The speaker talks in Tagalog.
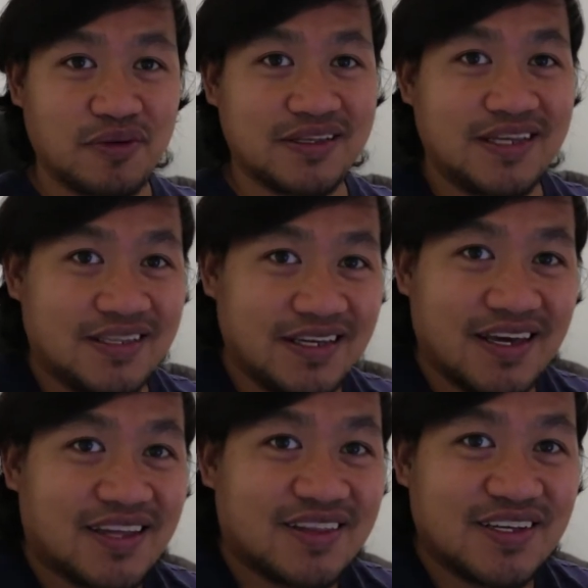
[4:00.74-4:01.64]

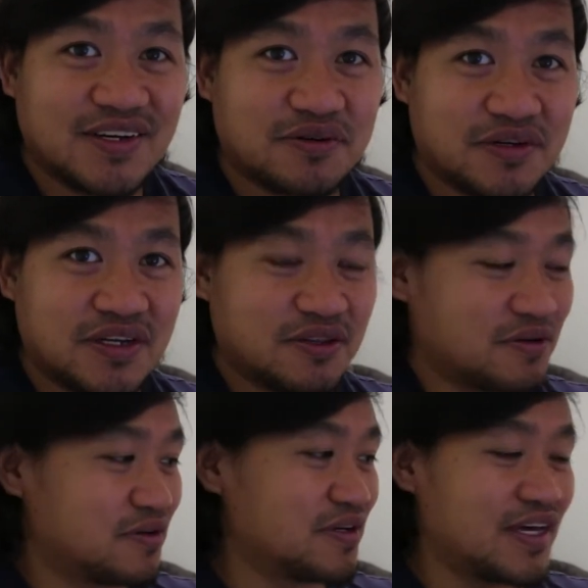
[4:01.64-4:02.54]
magti-TNT ako rito,
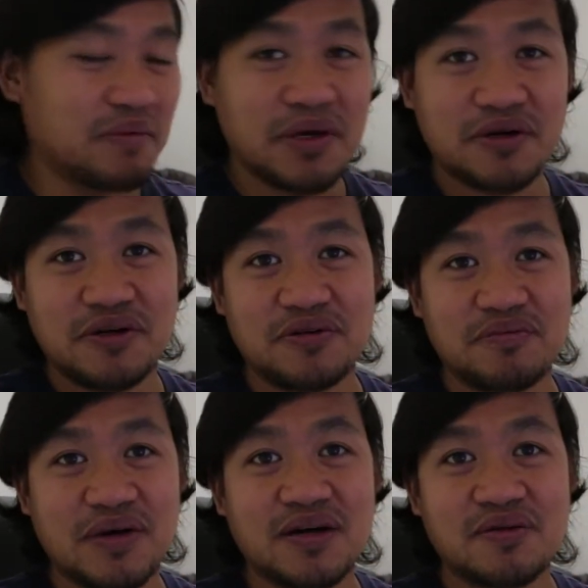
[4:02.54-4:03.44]
eh meron
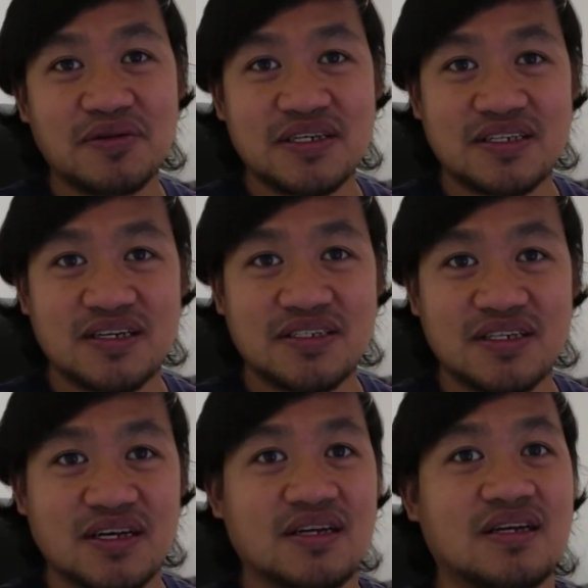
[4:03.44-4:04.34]
akong bagong
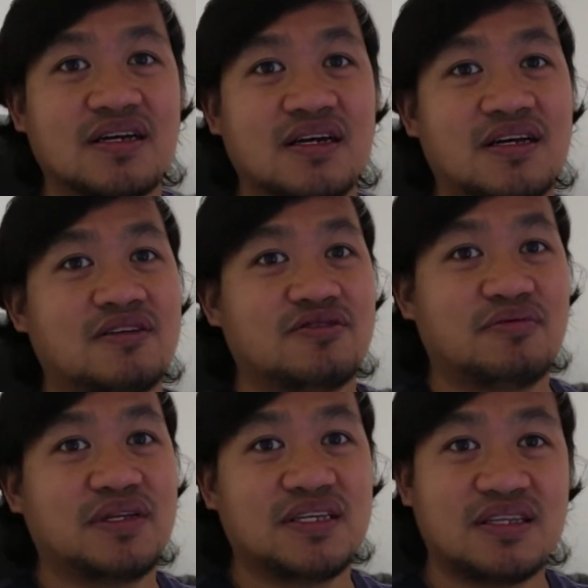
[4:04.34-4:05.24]
lisensya. So
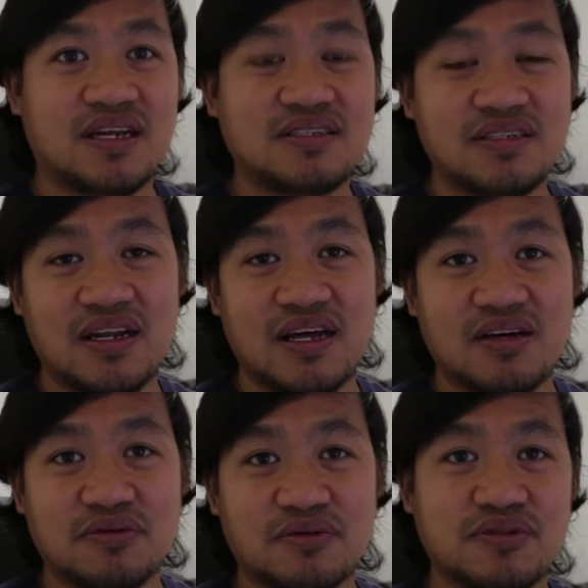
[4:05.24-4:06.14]
matitrace
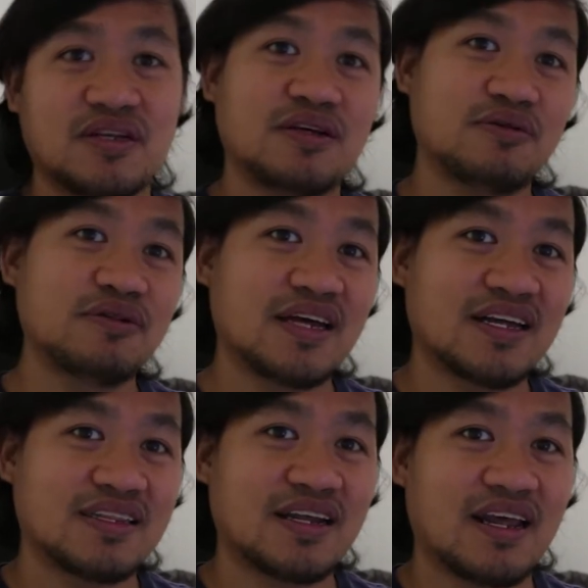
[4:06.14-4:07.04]
nila kung saan ako
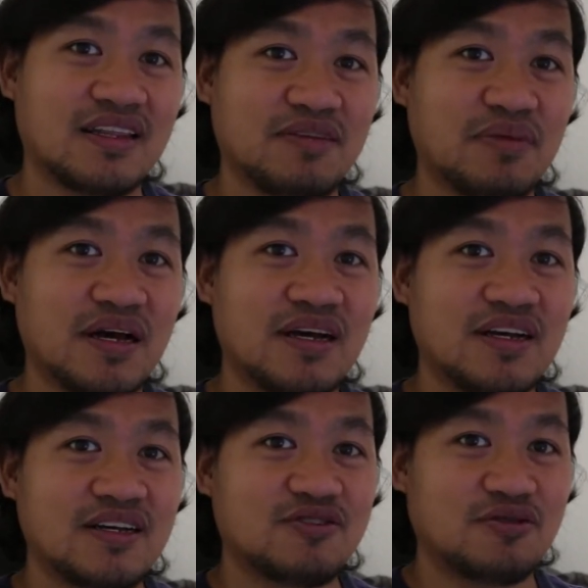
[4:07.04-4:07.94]
nakatira, 'di ba?
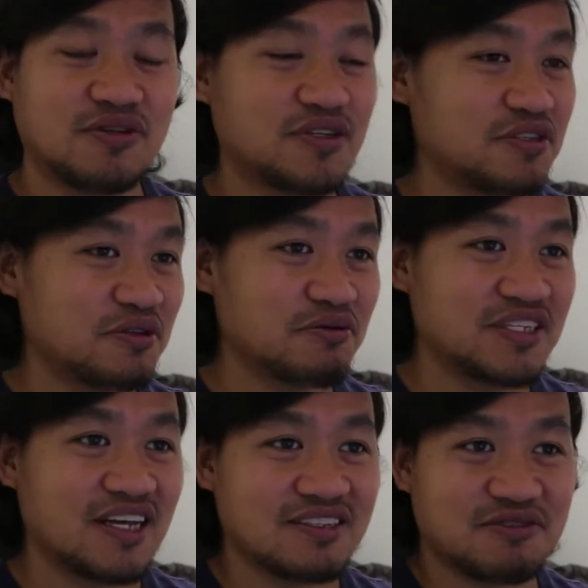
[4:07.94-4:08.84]
So there's no
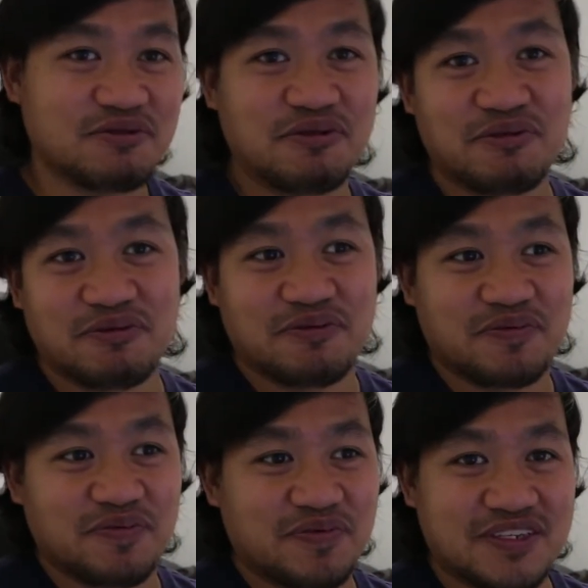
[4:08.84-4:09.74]
chance kung
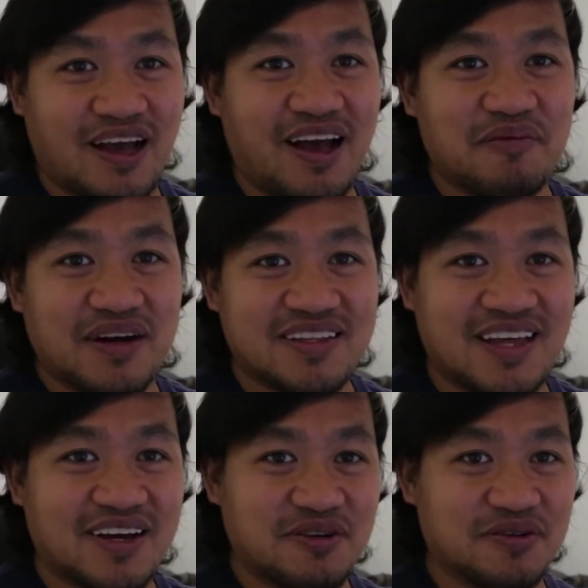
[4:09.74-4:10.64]
saan ka
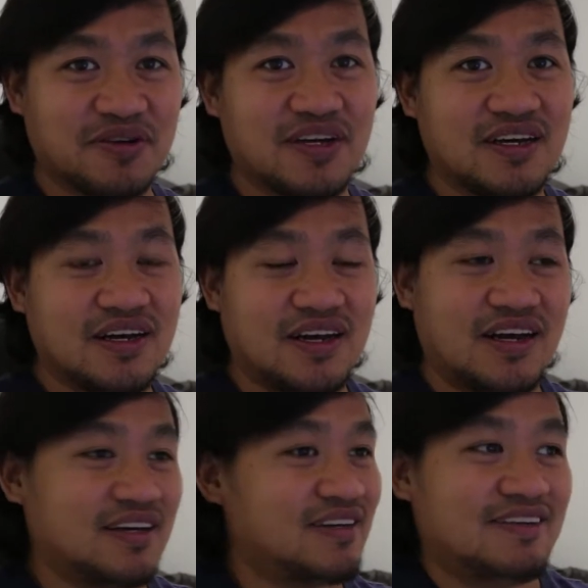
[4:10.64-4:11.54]
magtago.
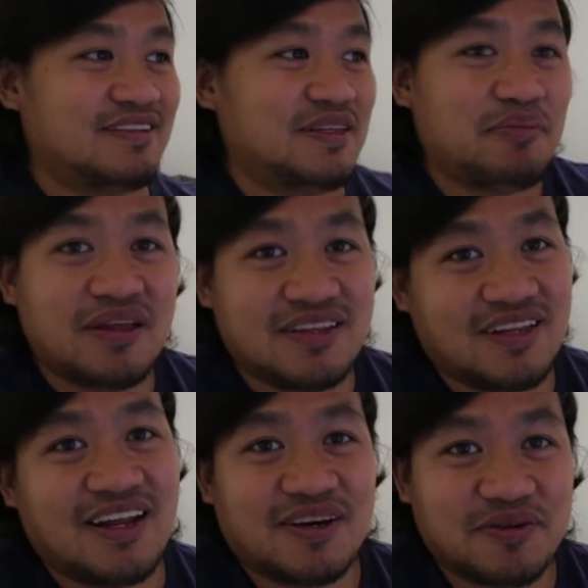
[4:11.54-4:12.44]
Uh, depende
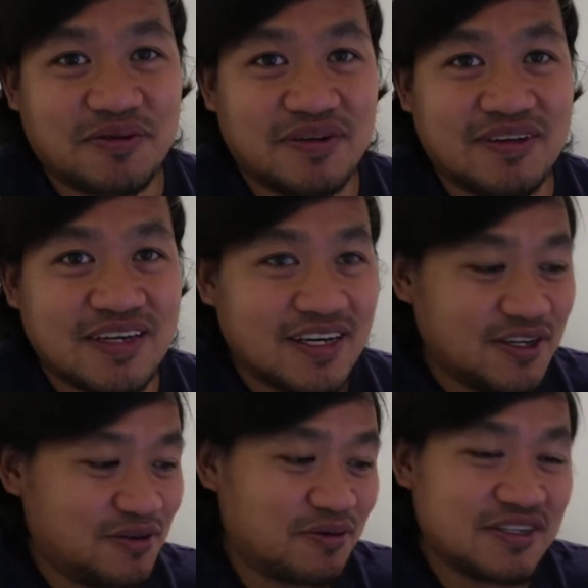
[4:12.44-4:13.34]
na lang kung
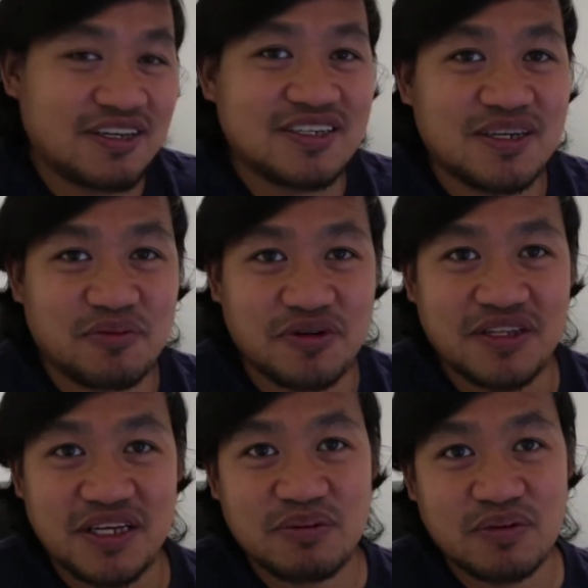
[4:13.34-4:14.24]
yung lisensya mo
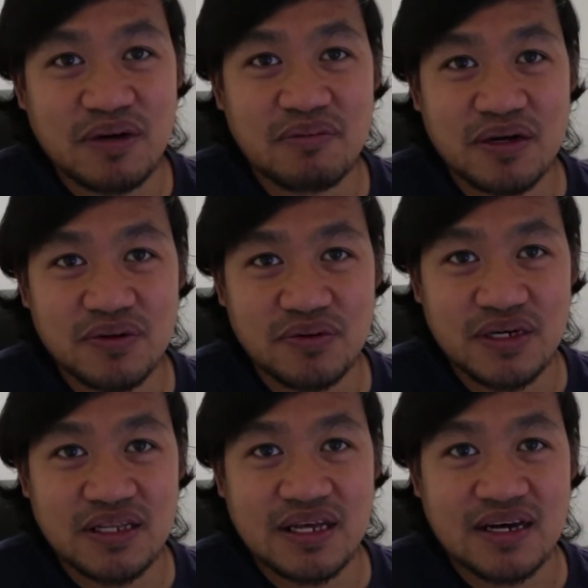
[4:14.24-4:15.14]
hindi mo
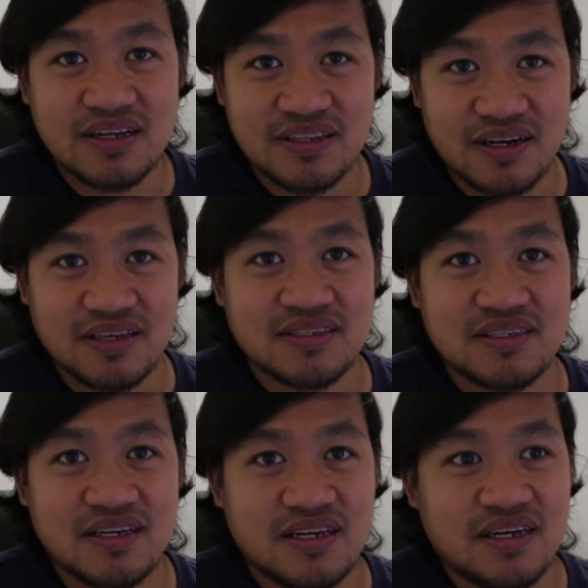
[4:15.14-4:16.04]
babaguhin ng
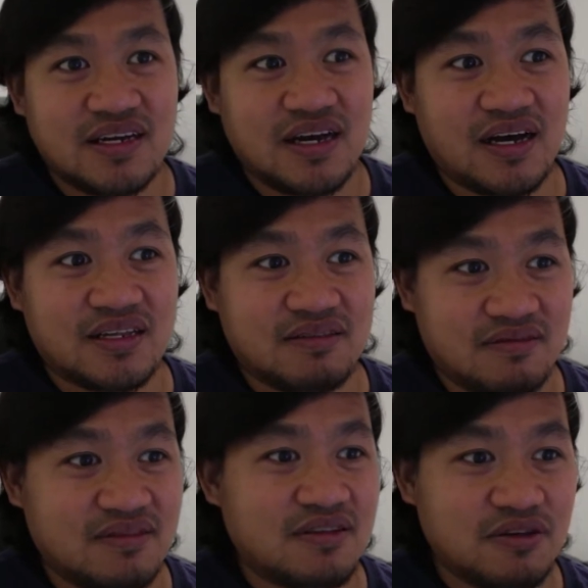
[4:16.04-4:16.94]
address at
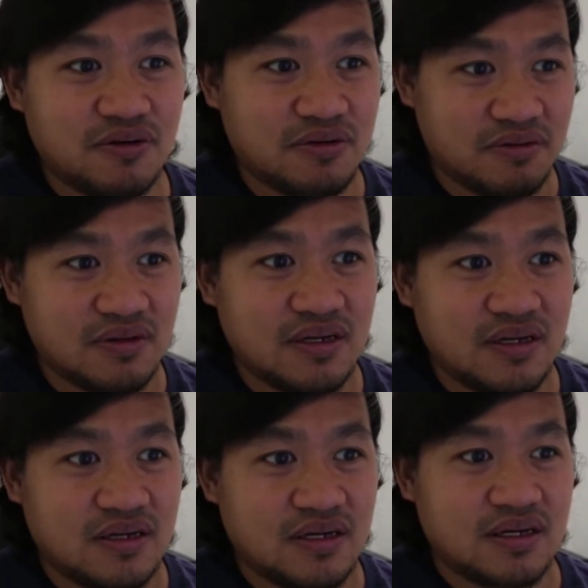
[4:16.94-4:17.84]
'yun,
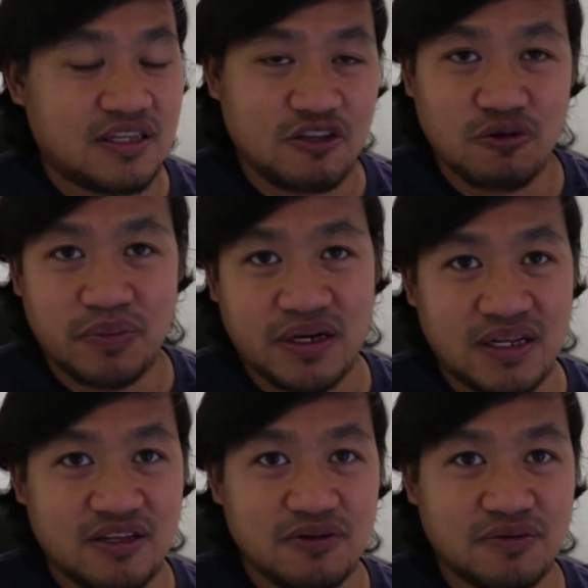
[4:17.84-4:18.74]
uh, dito pa
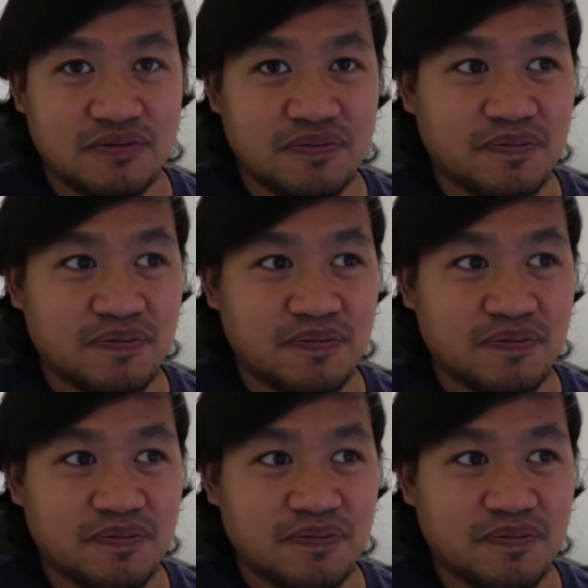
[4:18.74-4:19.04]
rin yung